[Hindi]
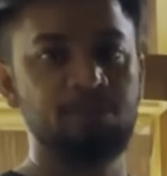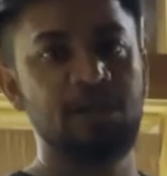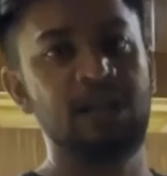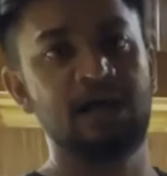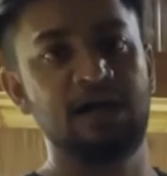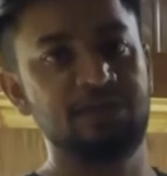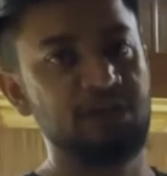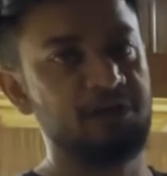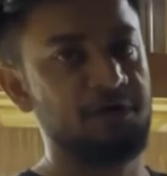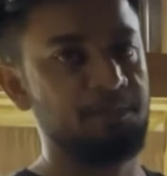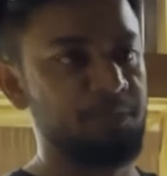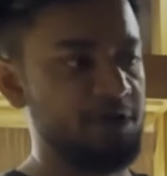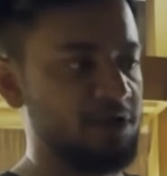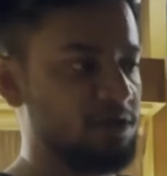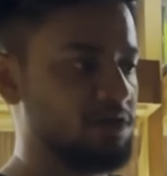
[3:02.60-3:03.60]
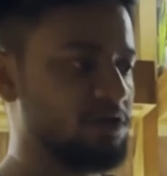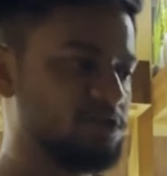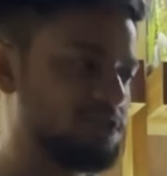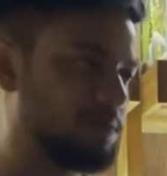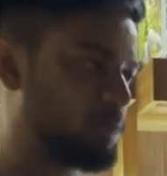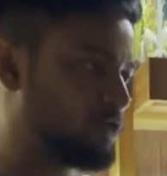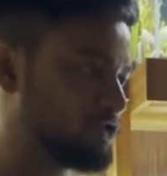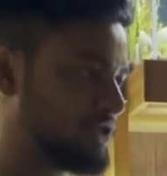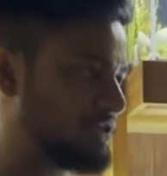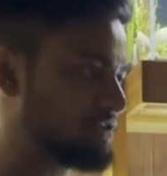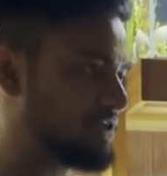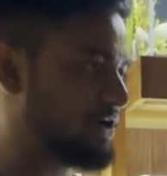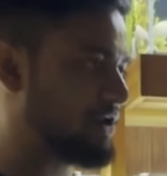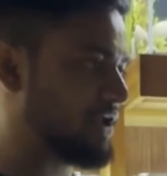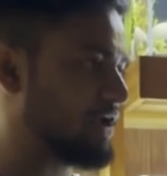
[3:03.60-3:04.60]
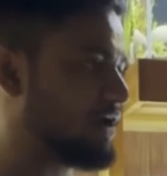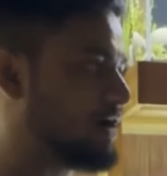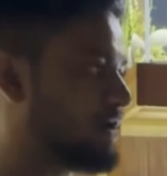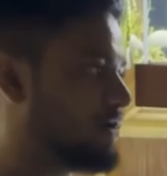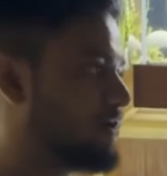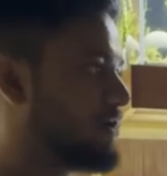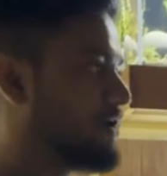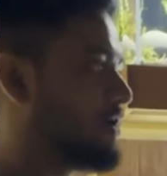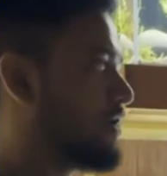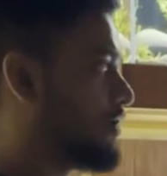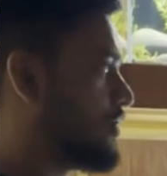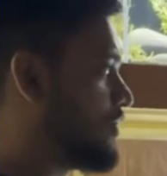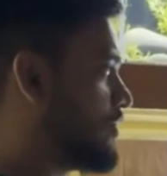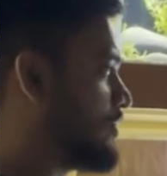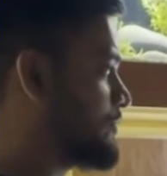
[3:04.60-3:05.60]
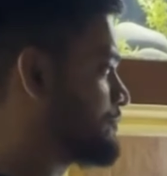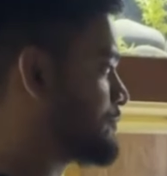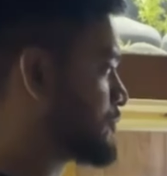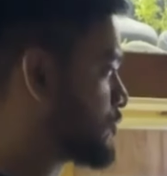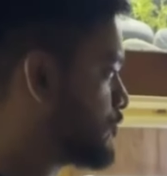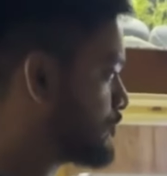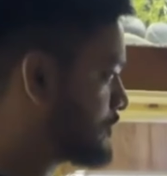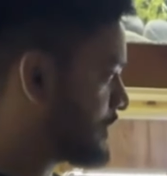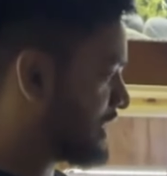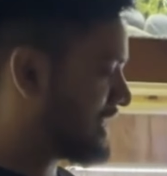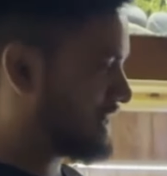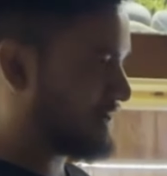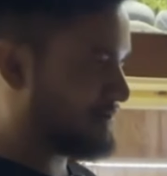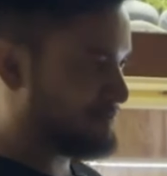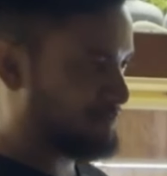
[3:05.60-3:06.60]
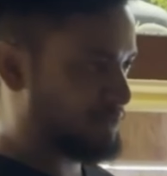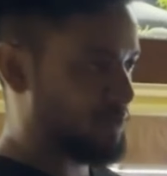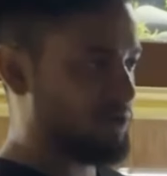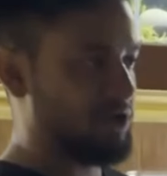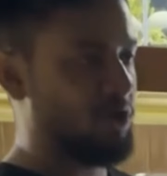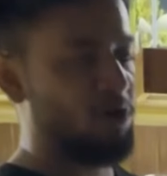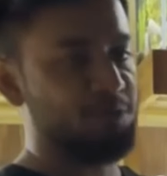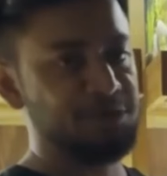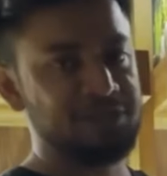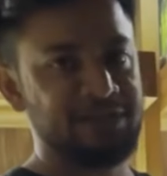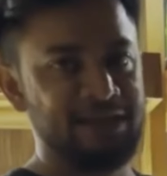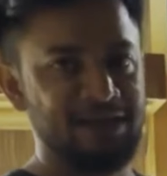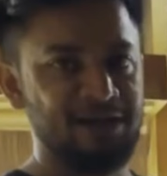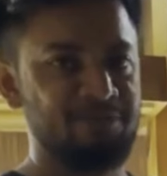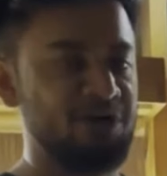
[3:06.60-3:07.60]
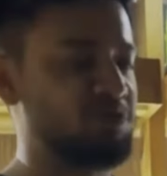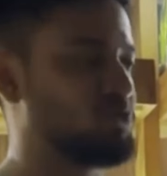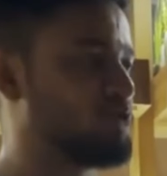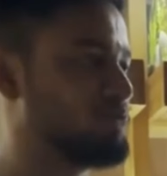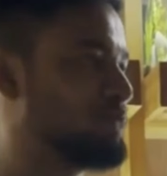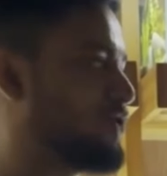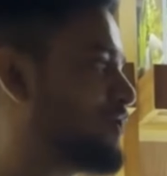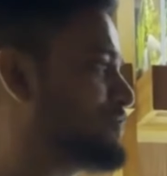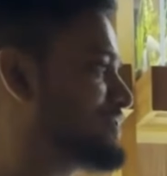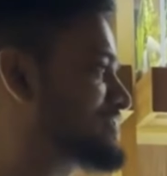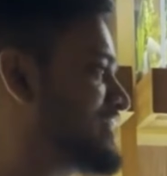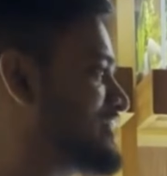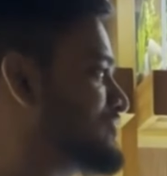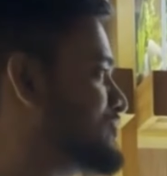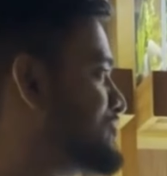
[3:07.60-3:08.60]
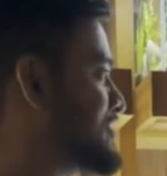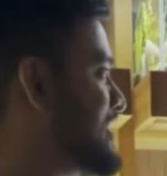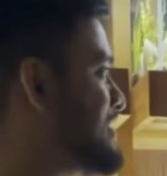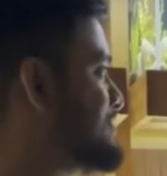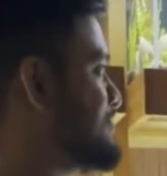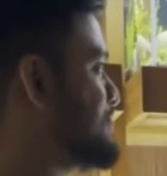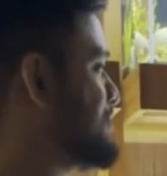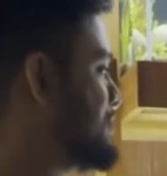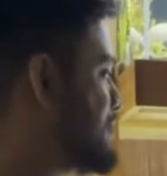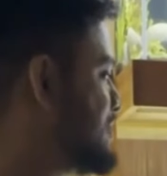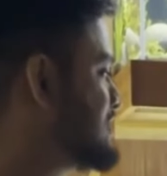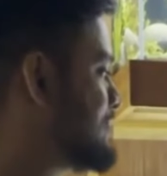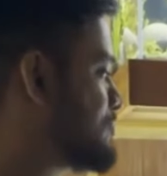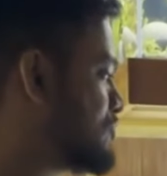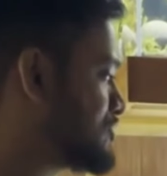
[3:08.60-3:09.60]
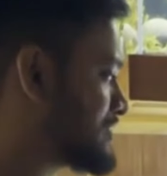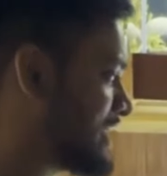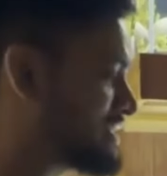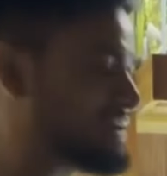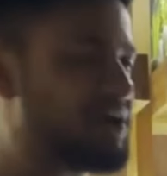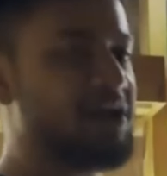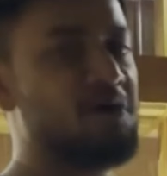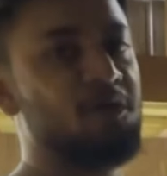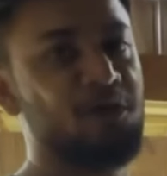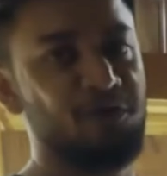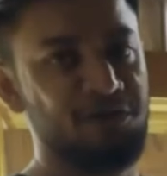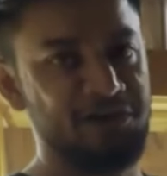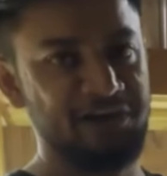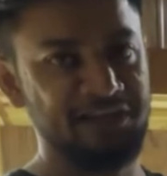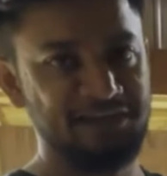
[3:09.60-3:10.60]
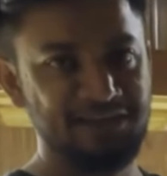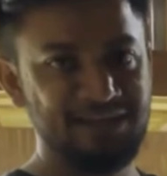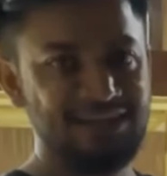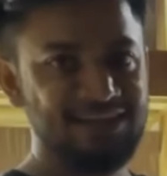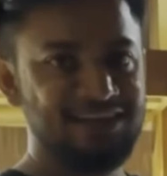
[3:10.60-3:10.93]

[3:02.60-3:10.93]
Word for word: और हमने लगा दिया वहाँ पे सब कुछ टेस्टेड रहेगा और खुद आ, क्योंकि हॉबिस्ट वरुण खुद भी हॉबिस्ट हैं तो उनके उन्होंने सब कुछ टेस्ट करा हुआ है ऑलरेडी